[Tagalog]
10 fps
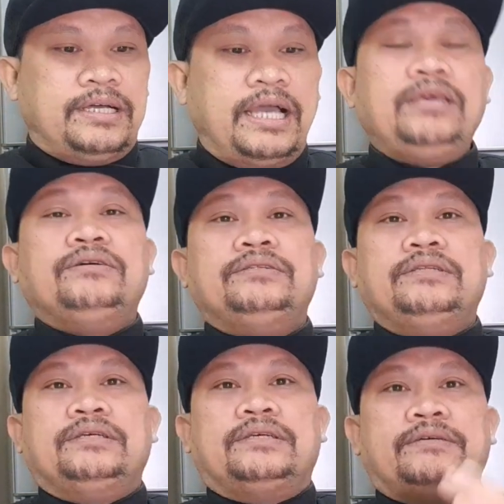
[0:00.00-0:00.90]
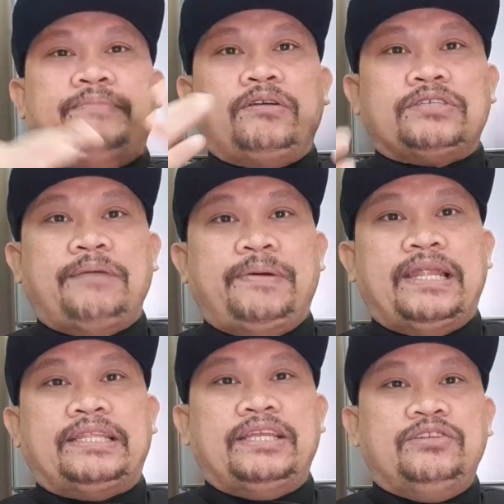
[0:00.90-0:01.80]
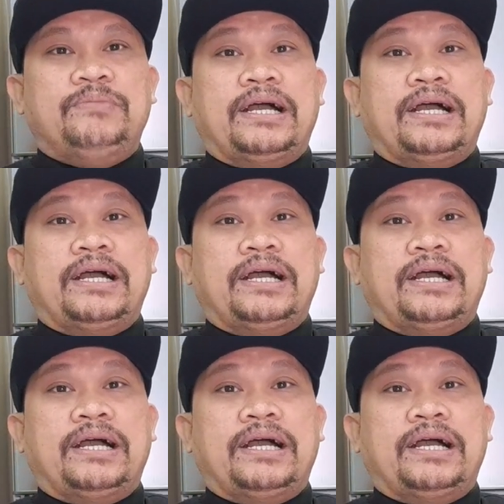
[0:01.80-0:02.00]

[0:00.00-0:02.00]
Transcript: Ngayon, pag-usapan natin yung